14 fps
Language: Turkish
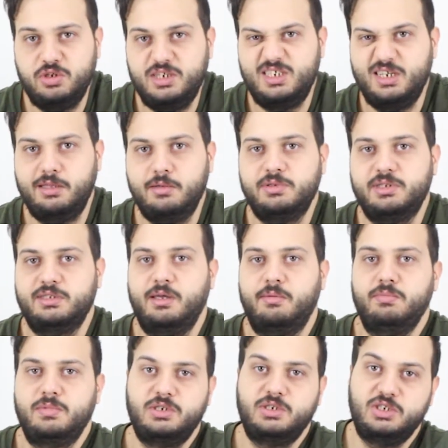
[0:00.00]
işletim
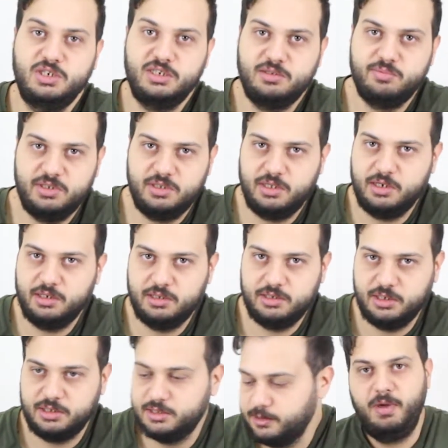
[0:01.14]
sistemli cihazımızı
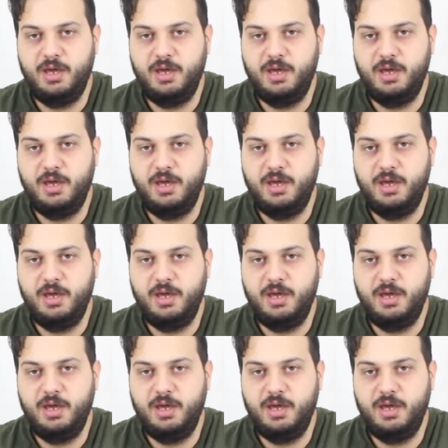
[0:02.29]
tanıtacağız.